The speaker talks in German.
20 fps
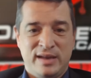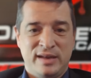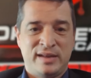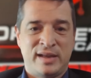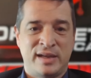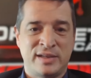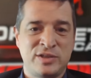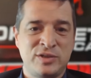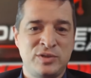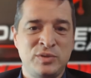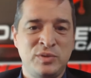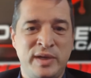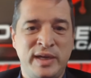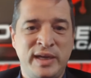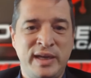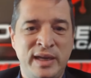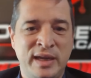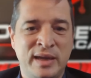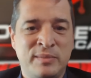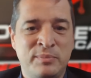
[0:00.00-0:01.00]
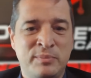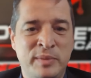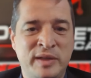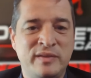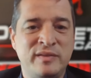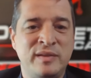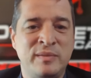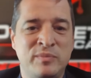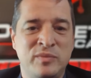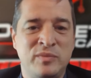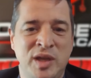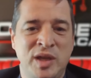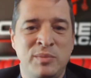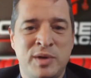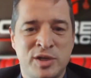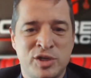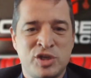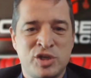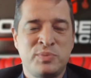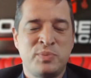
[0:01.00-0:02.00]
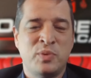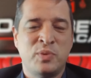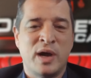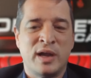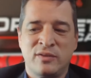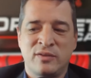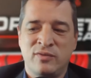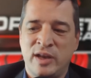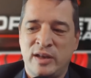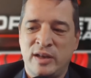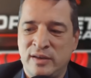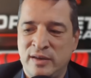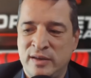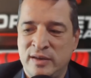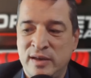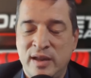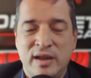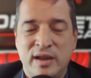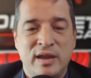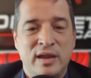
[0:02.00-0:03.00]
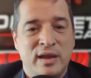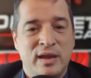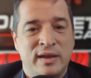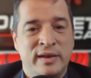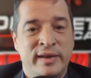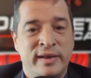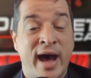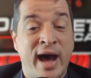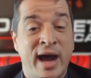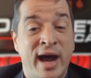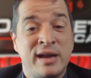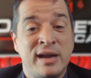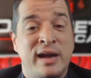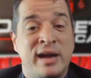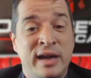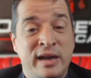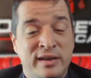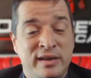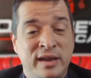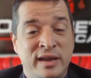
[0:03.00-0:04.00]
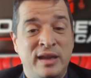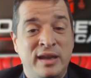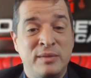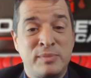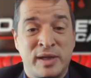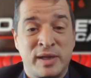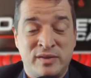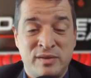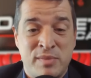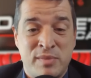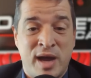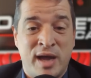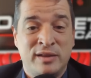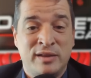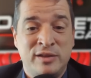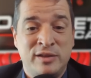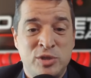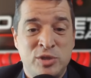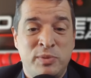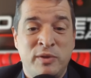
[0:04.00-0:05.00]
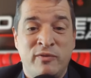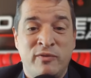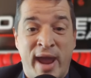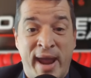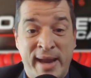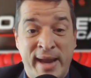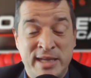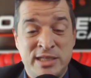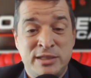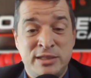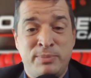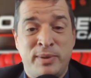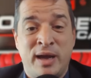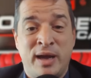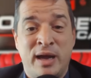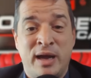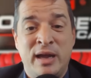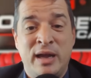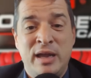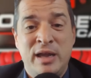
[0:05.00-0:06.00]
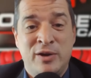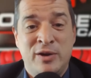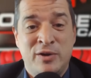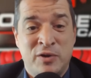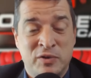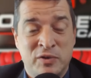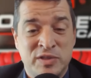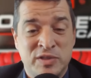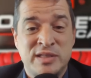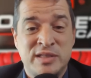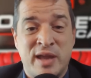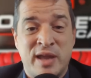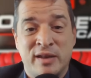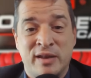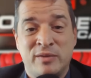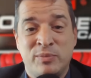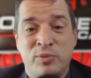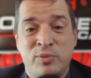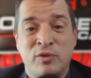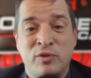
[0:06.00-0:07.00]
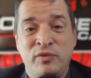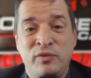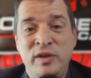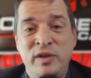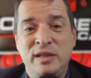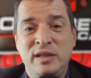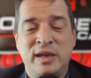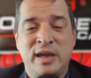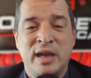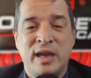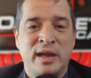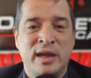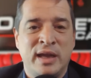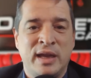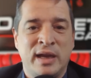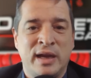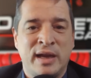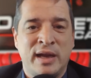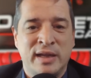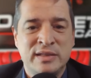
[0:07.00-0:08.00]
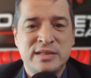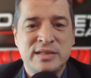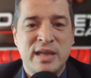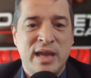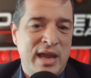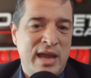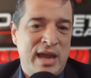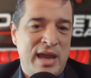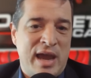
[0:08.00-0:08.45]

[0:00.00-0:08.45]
dass du hier mit dem Thema Sportwetten nachhaltig, mathematisch beweisbar konstant Profite generieren kannst.